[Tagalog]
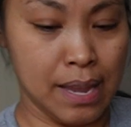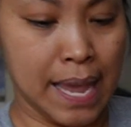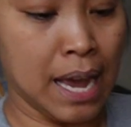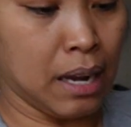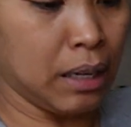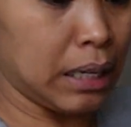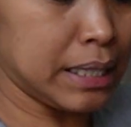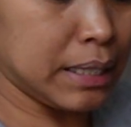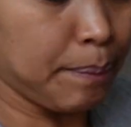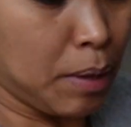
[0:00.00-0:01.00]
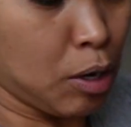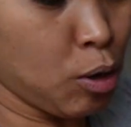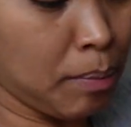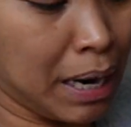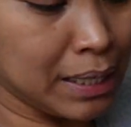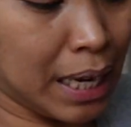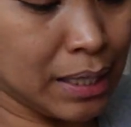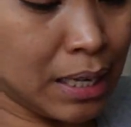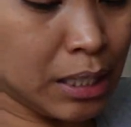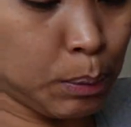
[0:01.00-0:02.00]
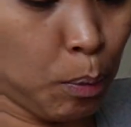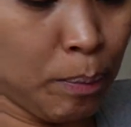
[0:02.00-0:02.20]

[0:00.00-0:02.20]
Yeah. Kasi yung mga sizes po